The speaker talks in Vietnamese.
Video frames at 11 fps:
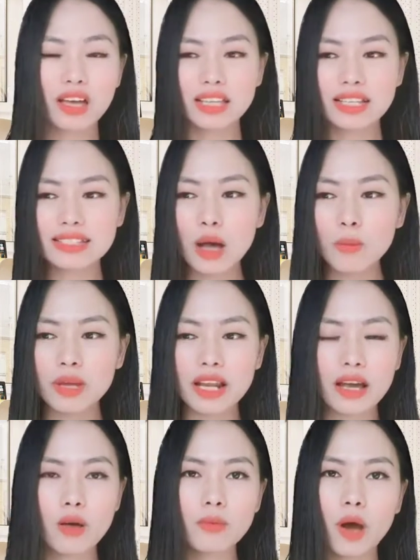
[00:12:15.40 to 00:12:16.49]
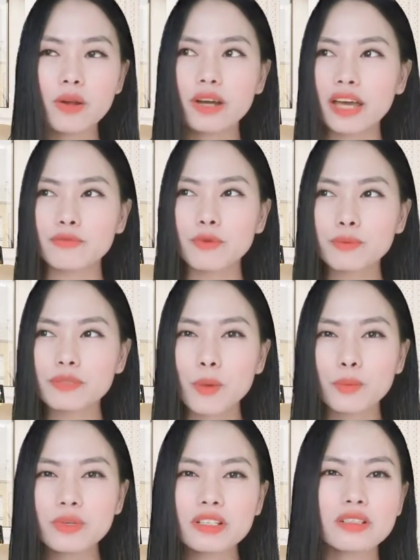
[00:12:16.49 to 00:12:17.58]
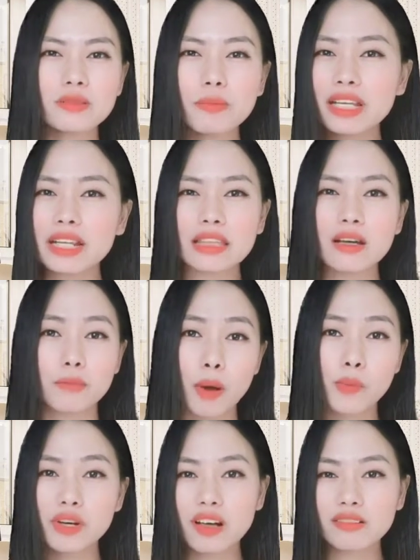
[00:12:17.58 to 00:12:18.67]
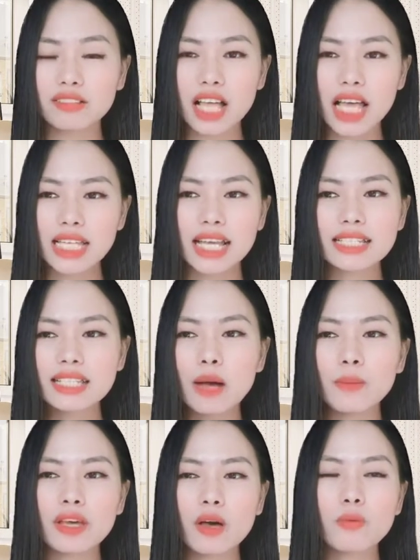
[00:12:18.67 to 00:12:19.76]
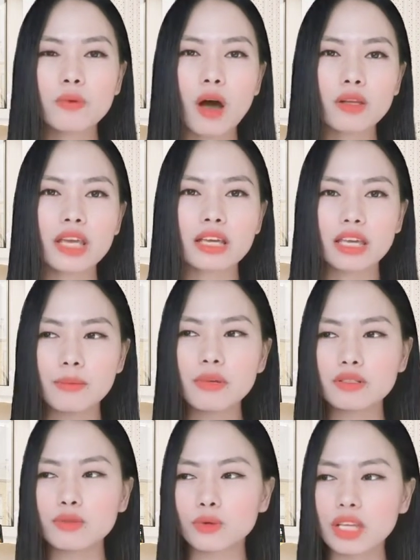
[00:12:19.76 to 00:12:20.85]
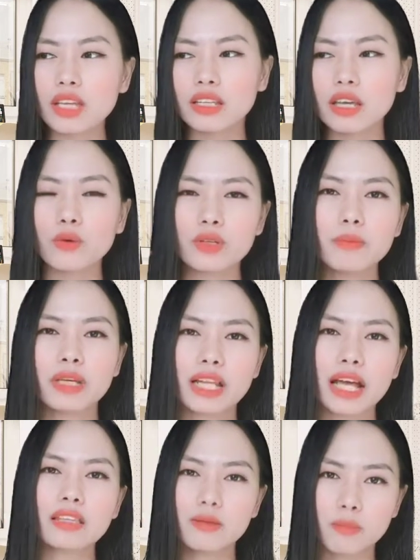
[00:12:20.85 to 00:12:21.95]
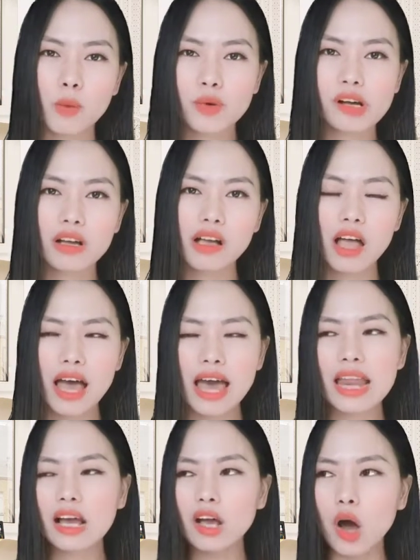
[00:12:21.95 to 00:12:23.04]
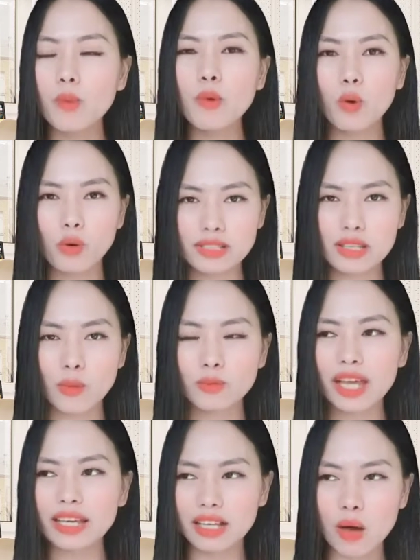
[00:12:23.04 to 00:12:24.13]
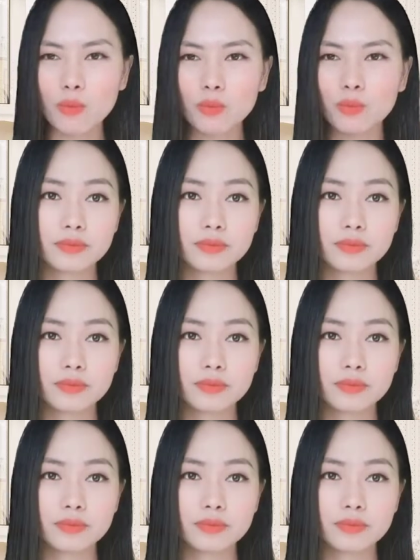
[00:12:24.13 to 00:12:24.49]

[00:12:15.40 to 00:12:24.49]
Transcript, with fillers: tại sao mình lại không có được hạnh phúc giống như mình đã từng mong ước tại sao mình không có thể kiếm được số tiền nhiều như mình đã từng mong ước hay là có một cuộc sống thành công